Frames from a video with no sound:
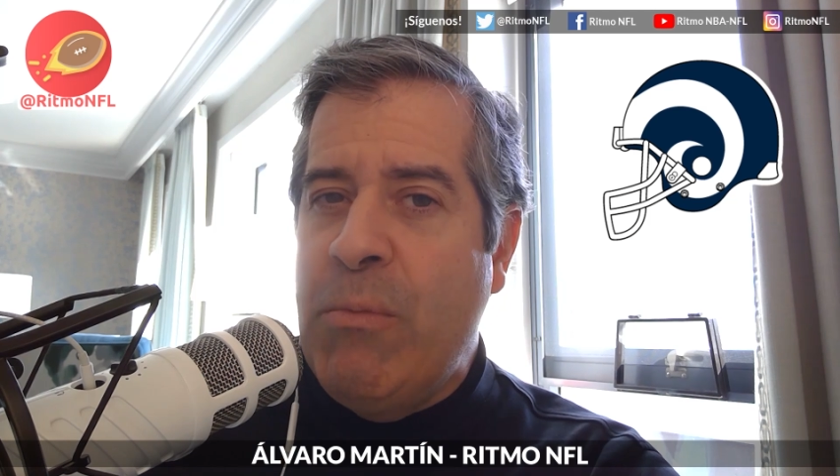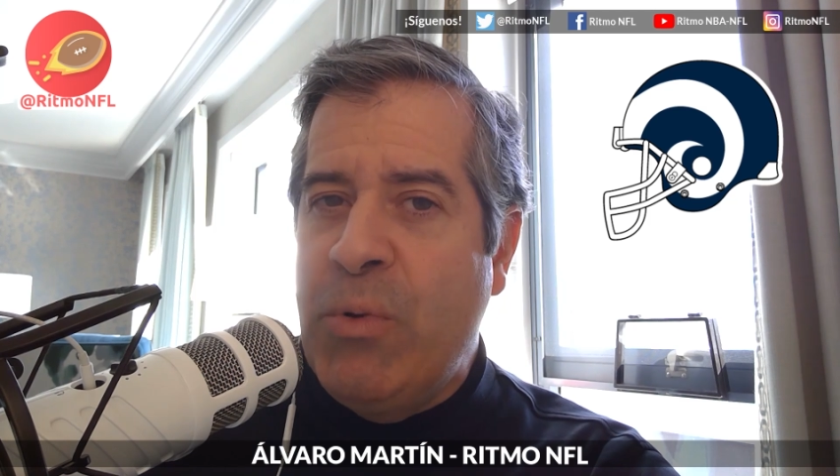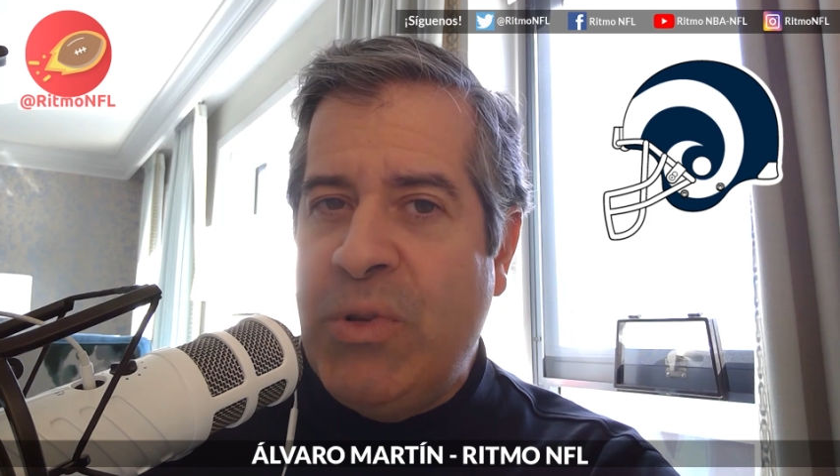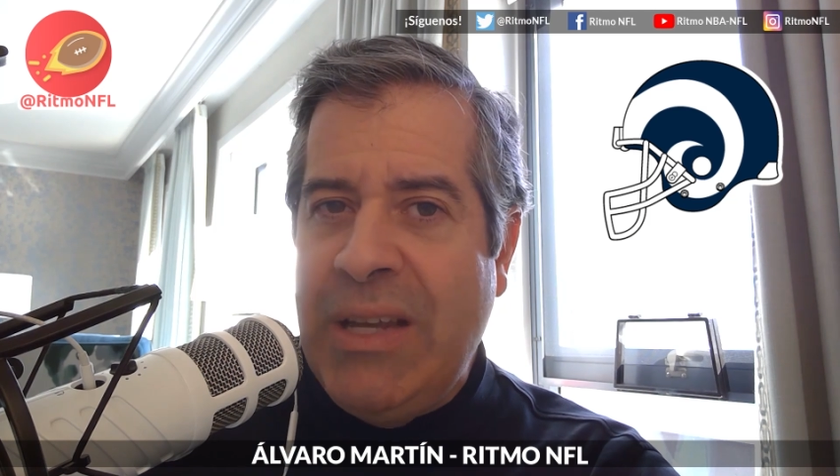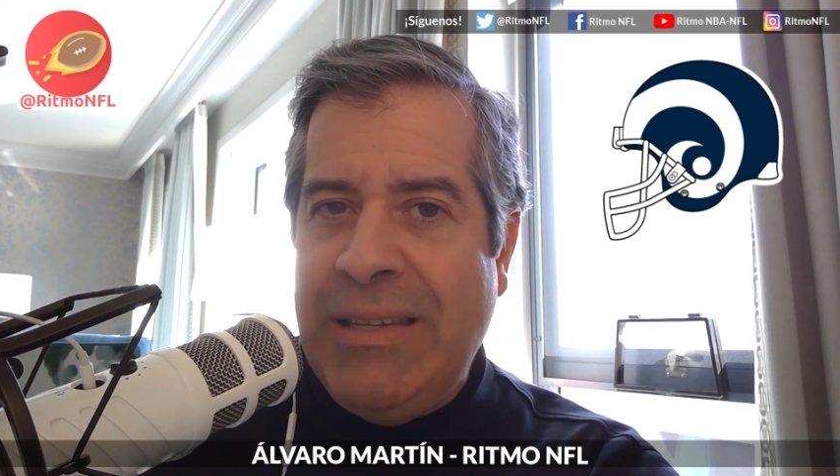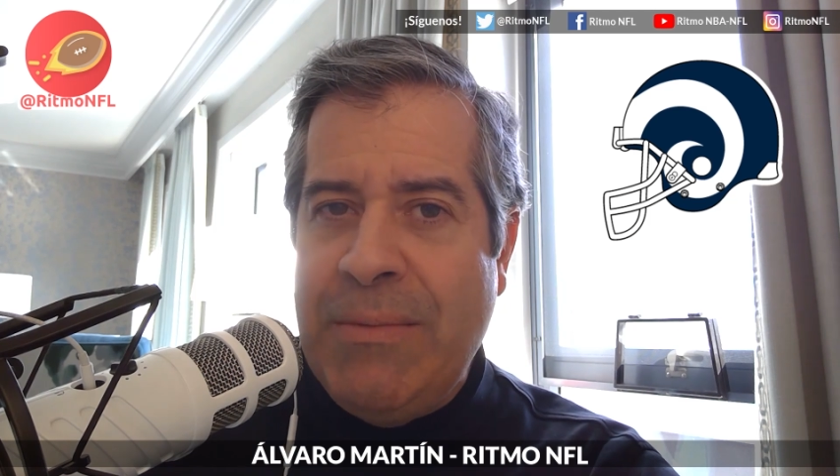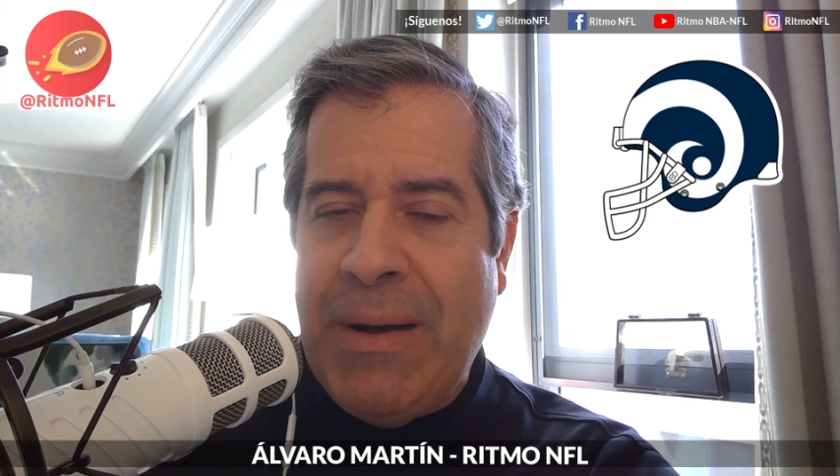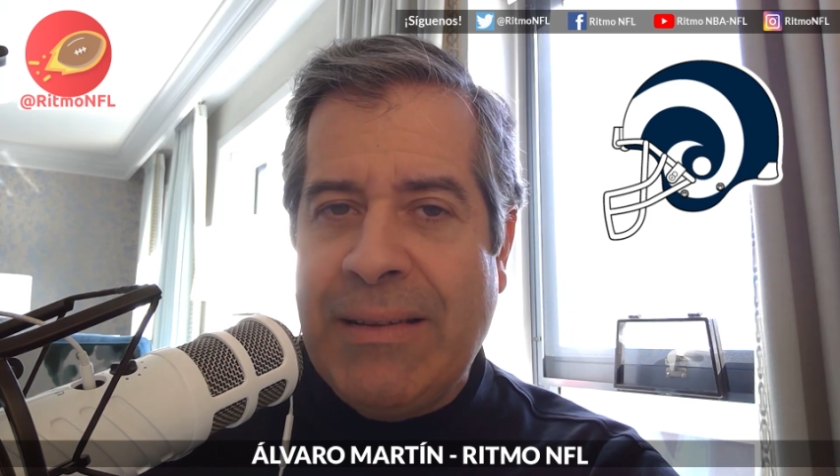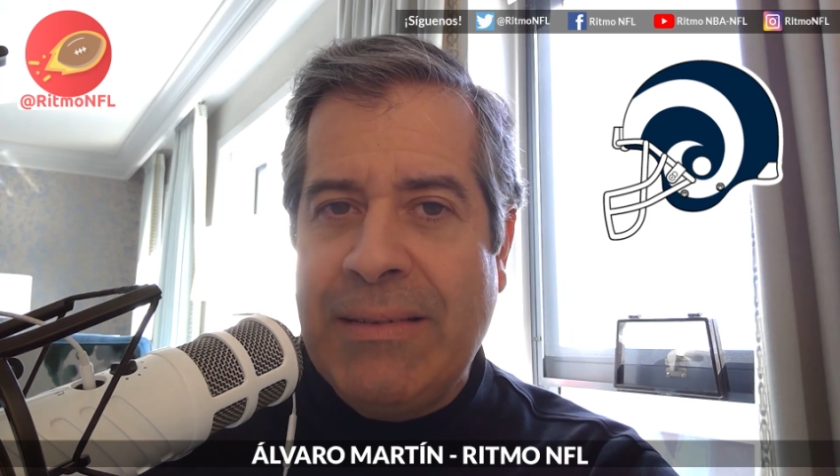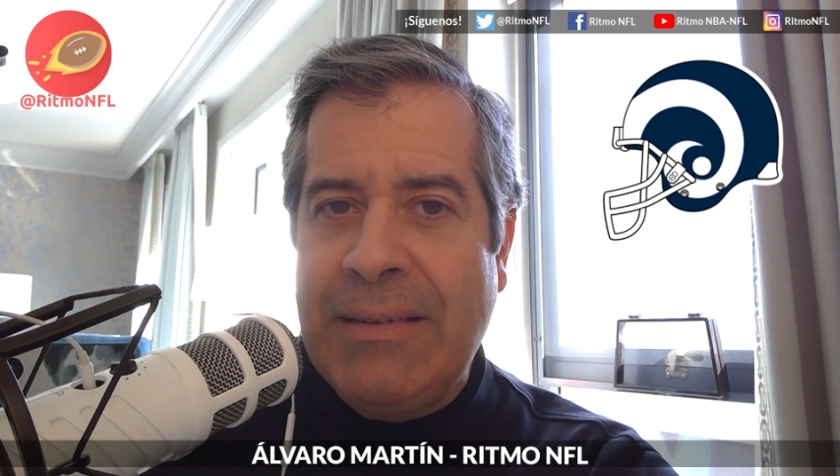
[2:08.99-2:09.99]

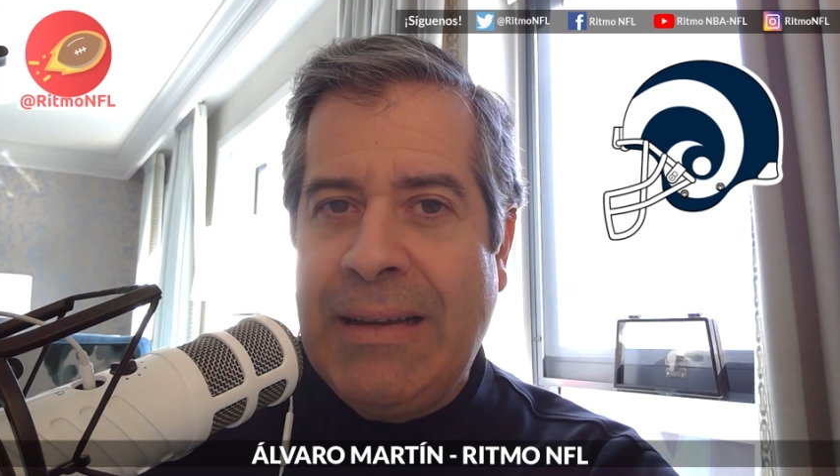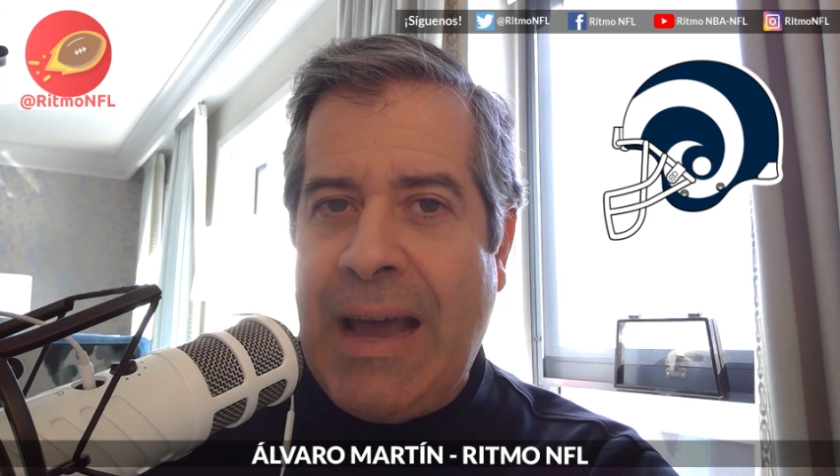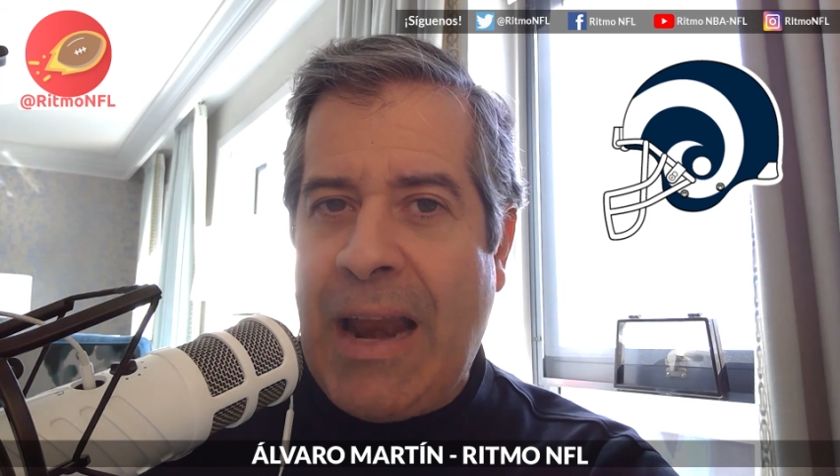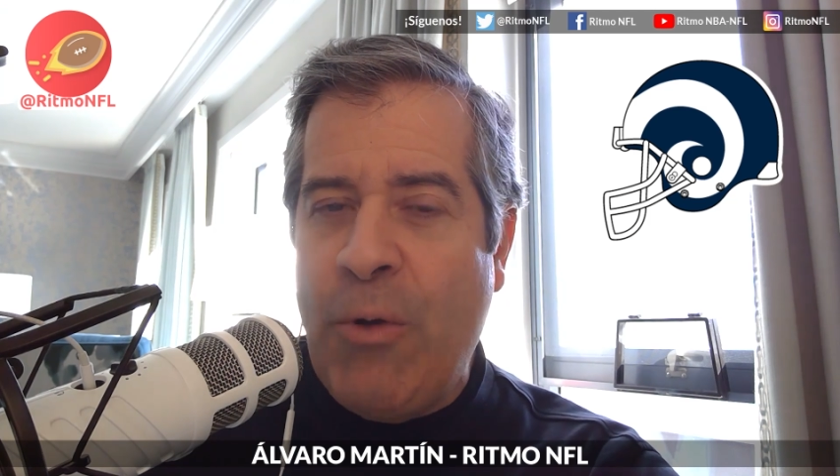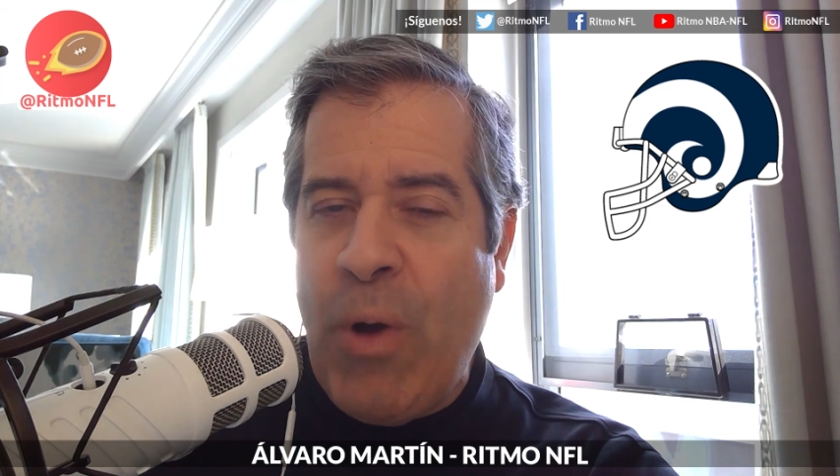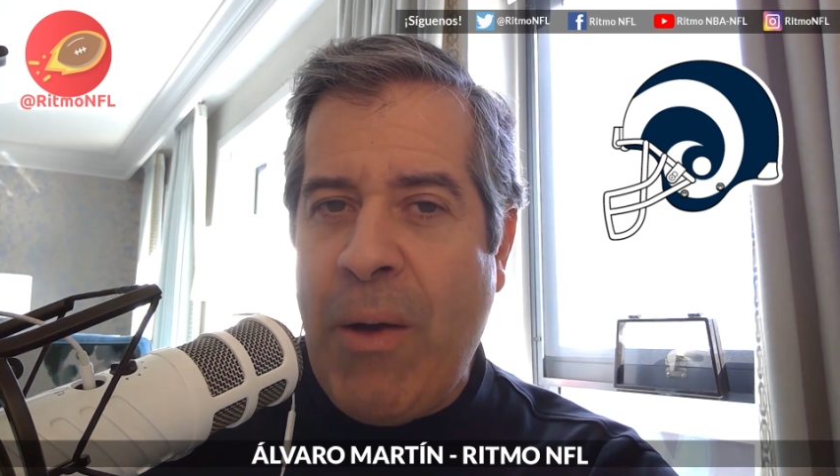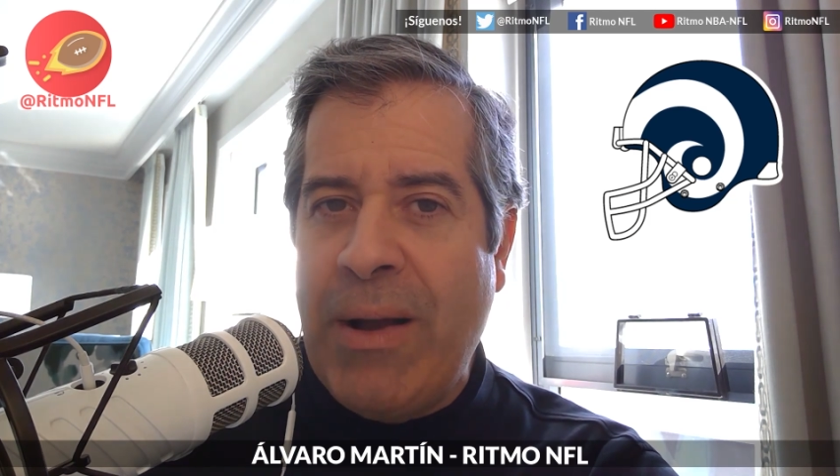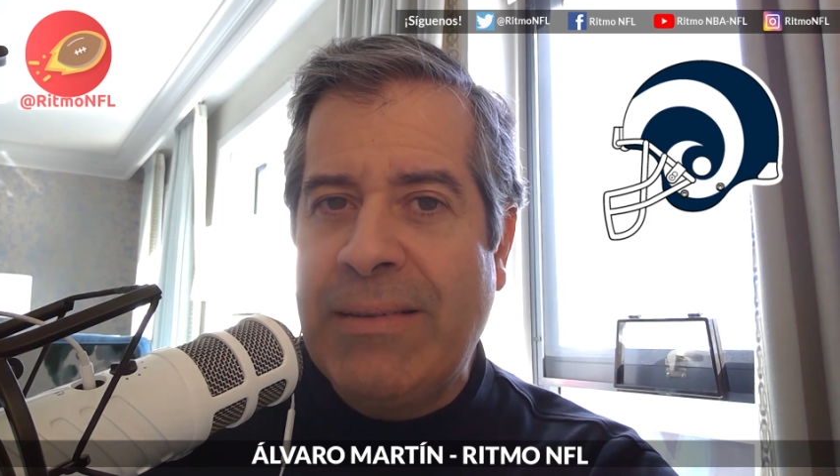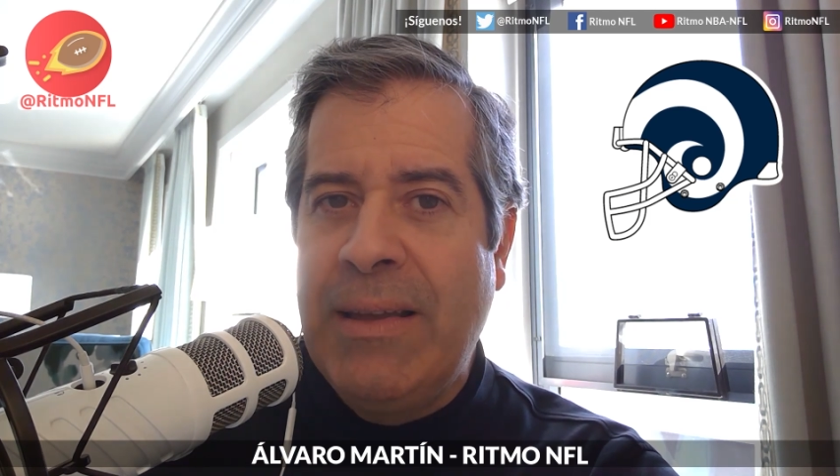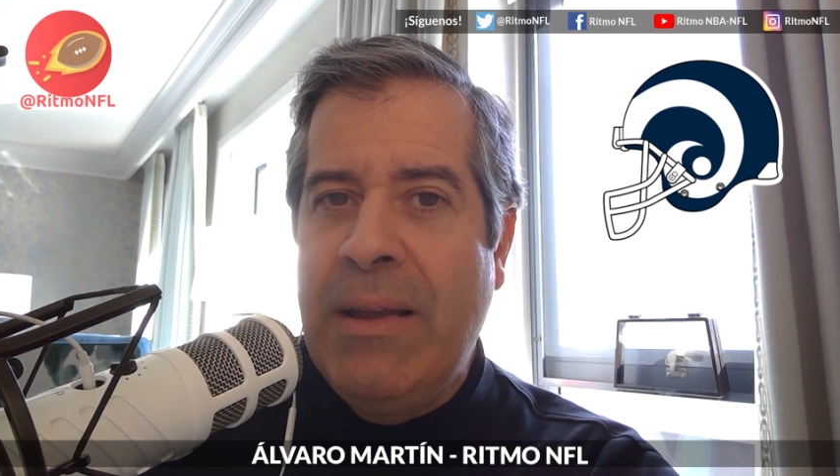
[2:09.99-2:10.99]
muchísimas caras
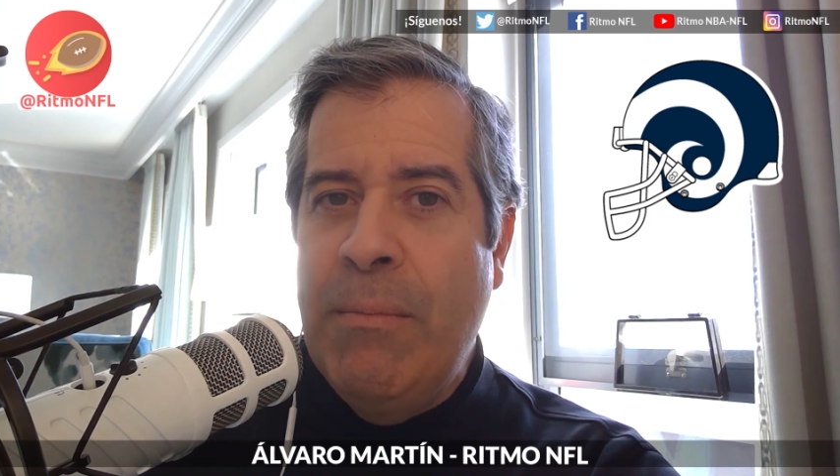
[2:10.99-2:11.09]
nuevas,